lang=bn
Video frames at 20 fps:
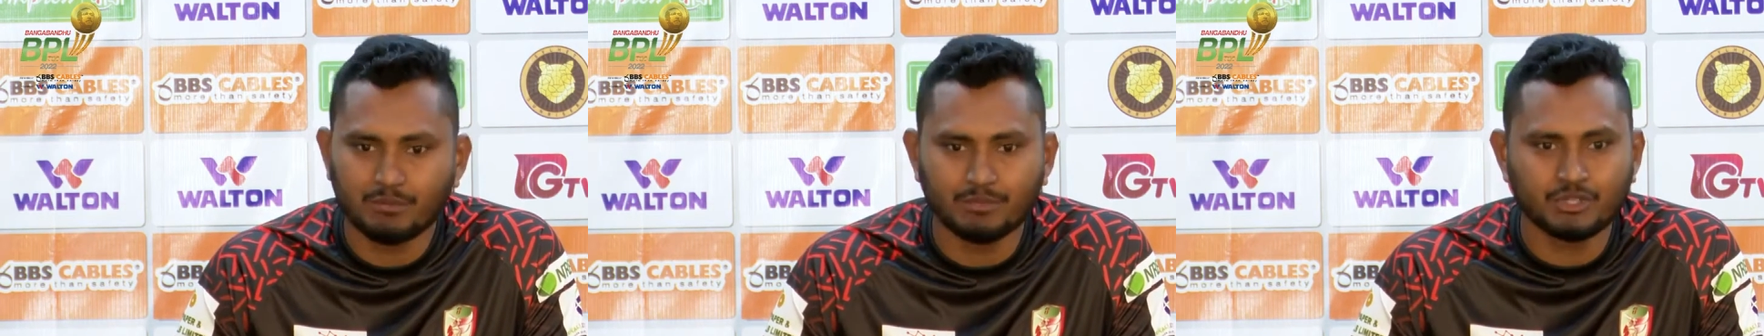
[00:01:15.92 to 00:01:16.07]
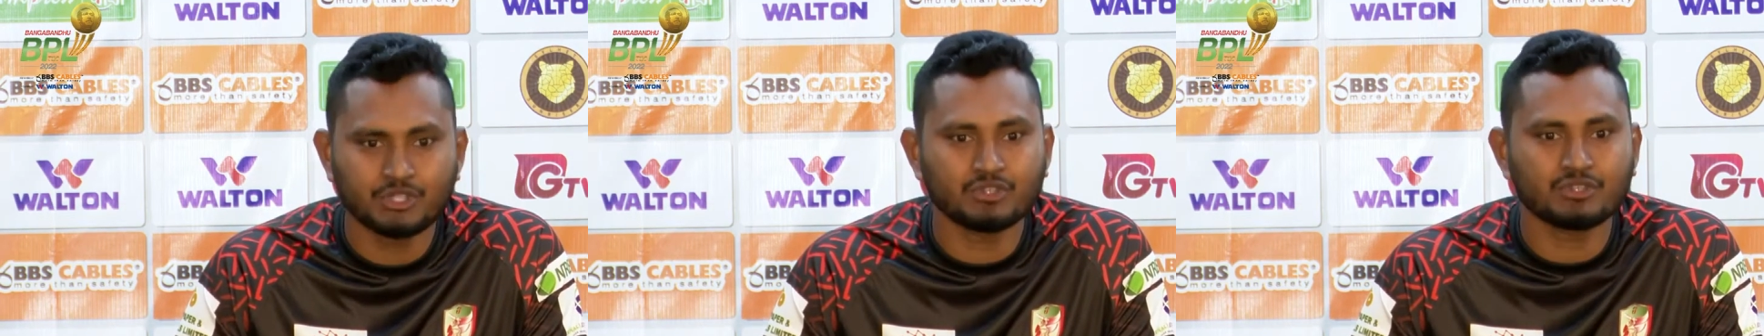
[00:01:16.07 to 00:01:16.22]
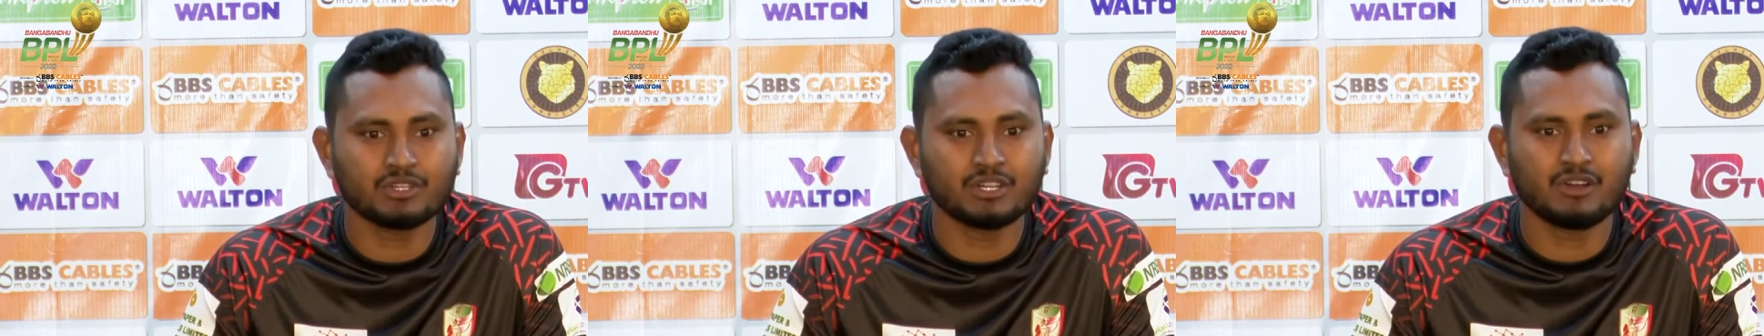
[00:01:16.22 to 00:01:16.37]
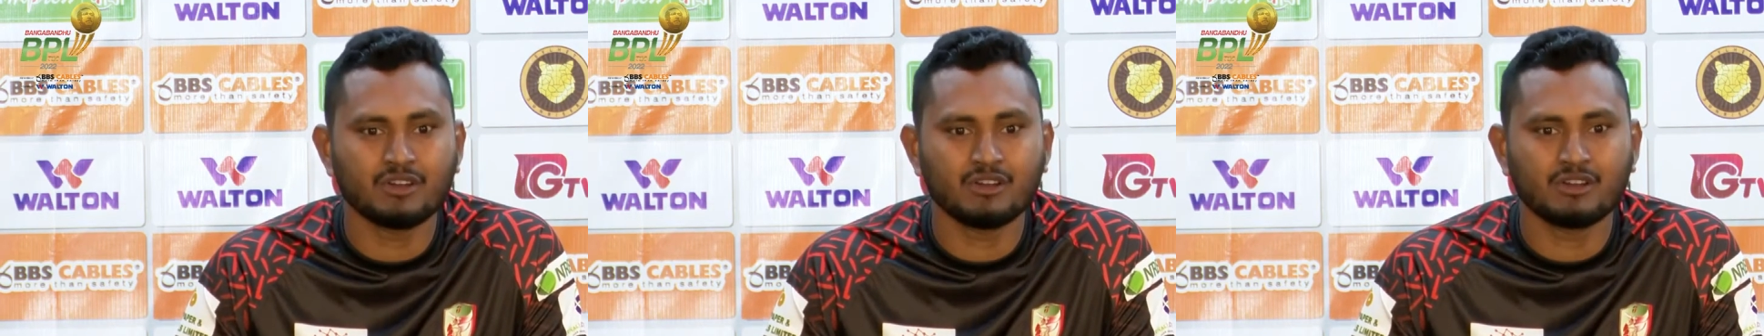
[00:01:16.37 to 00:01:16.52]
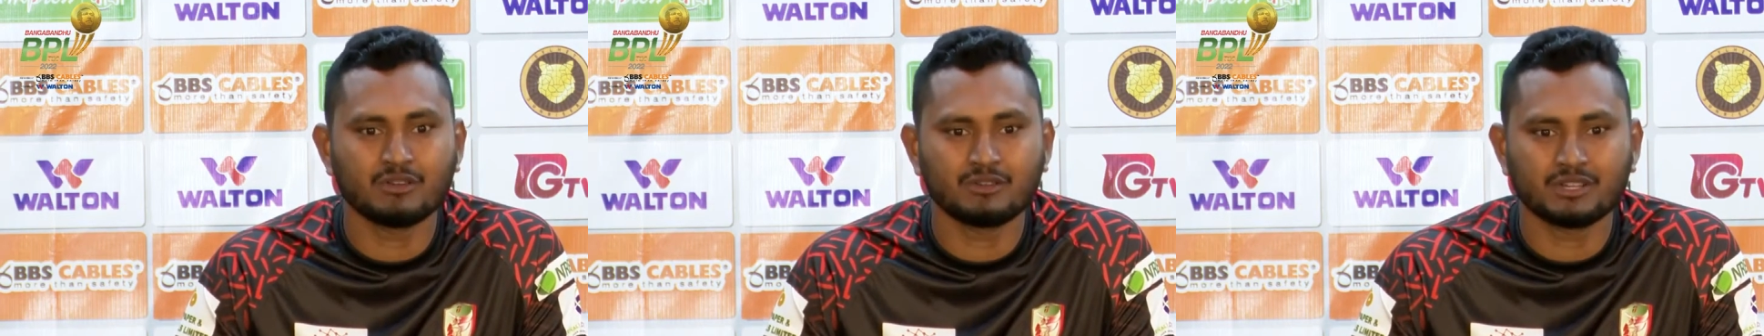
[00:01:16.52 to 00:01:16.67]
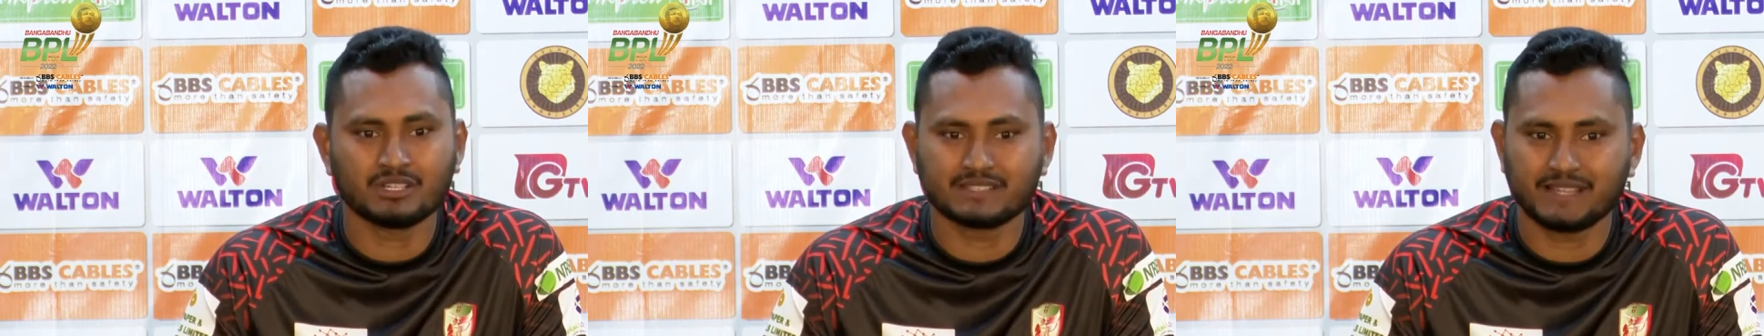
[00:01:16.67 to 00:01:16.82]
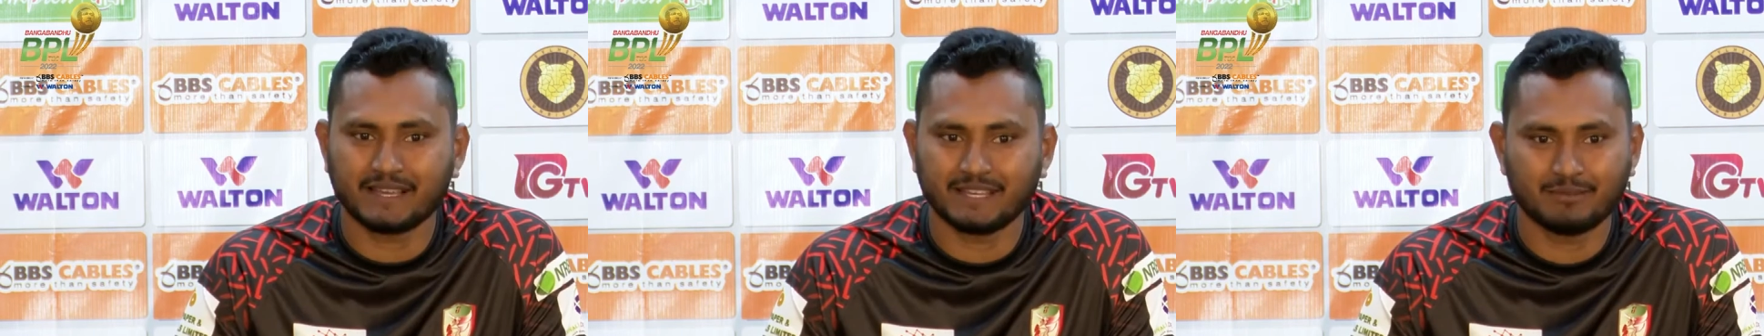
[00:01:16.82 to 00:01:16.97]
বিশ্বসেরা
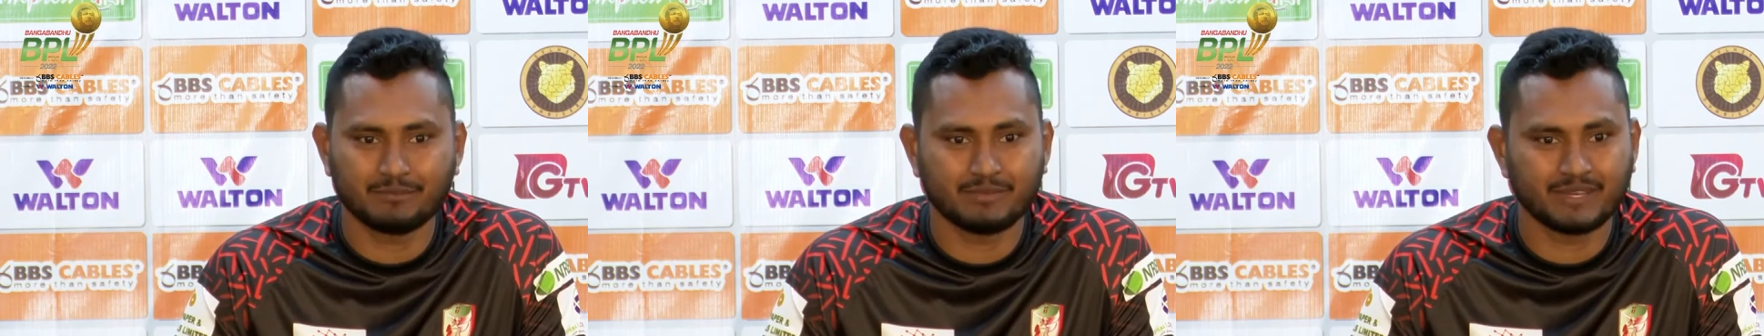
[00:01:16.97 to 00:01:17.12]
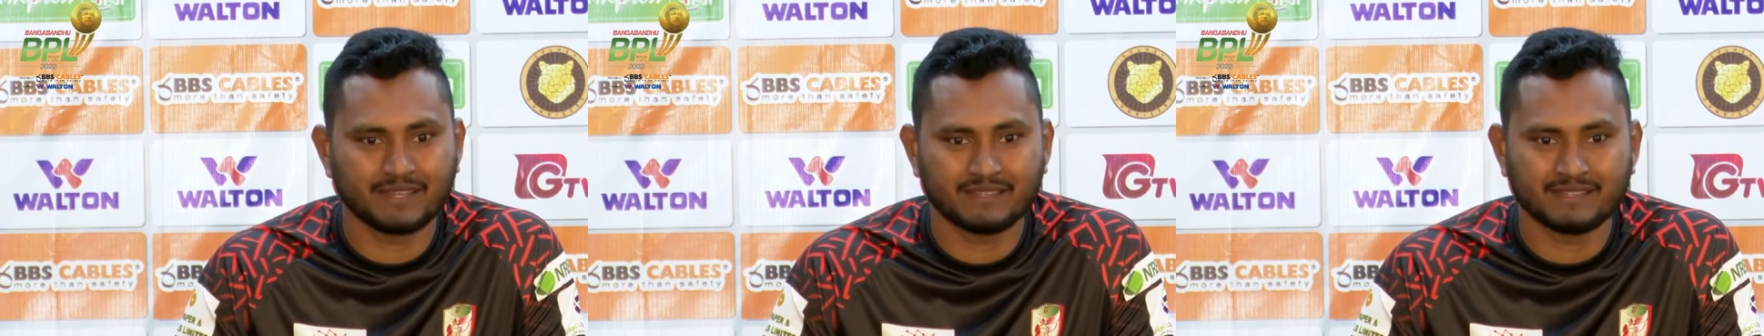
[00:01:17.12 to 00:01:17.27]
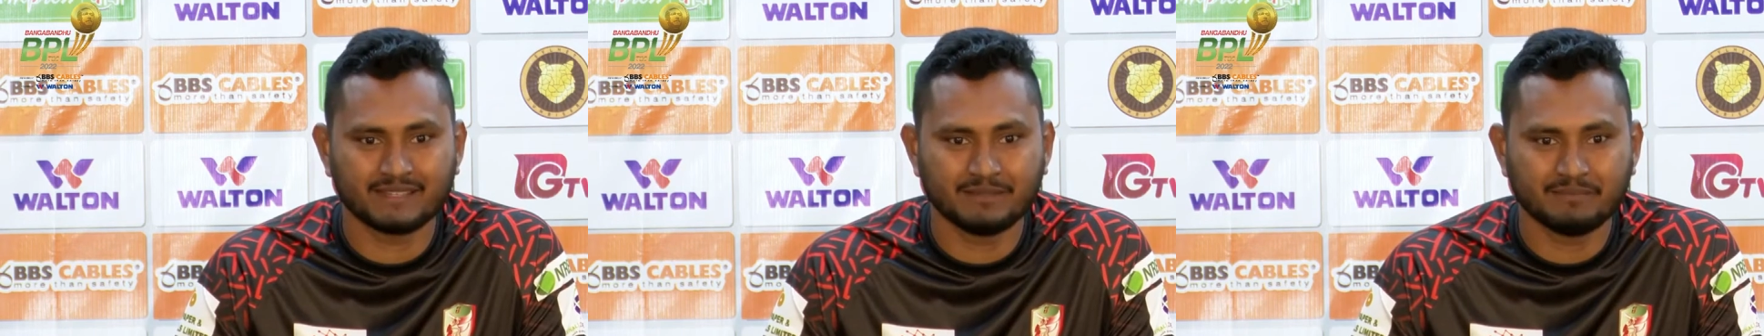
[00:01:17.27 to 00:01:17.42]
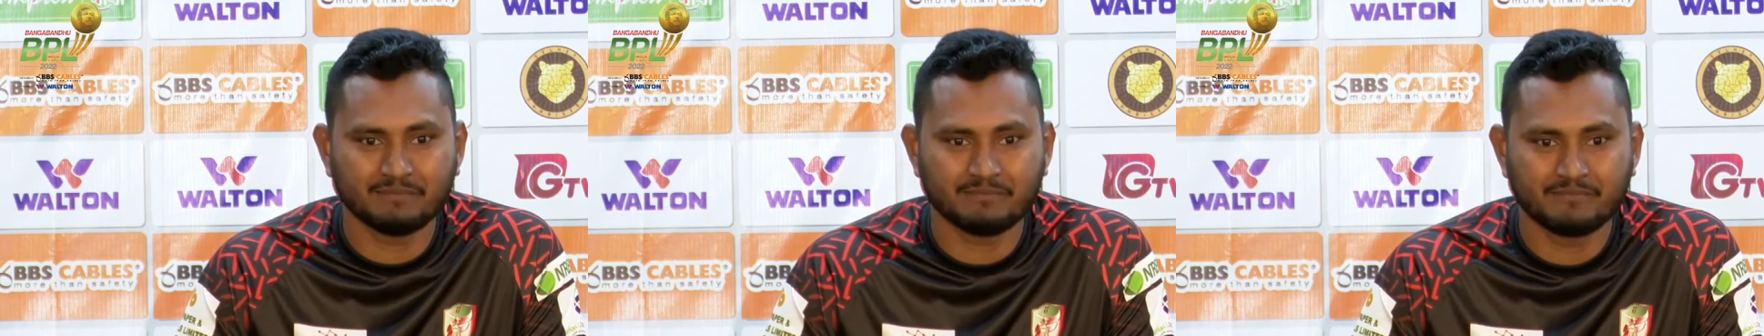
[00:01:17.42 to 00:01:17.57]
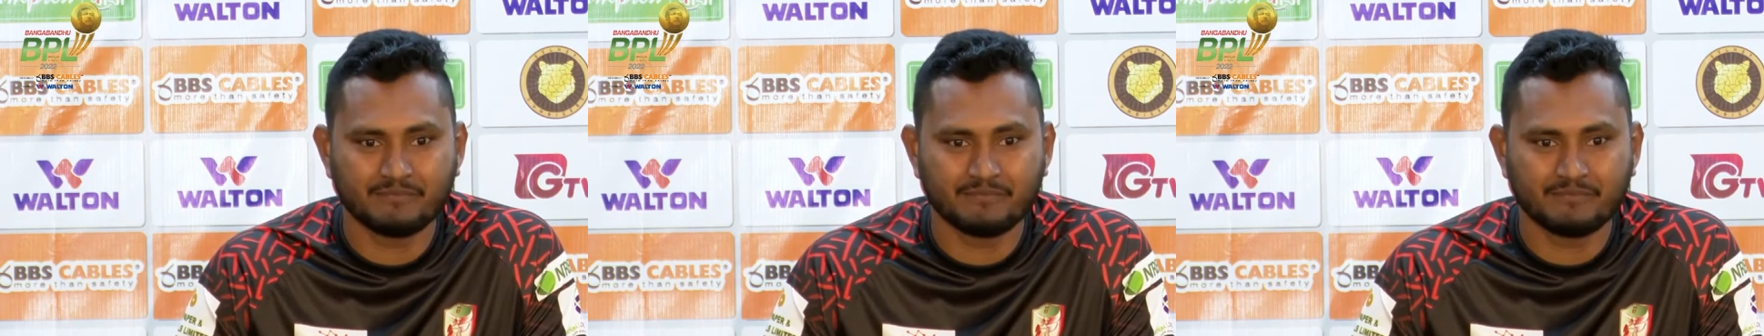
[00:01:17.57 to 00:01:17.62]
অলরাউন্ডার সাকিব ভ্যাসে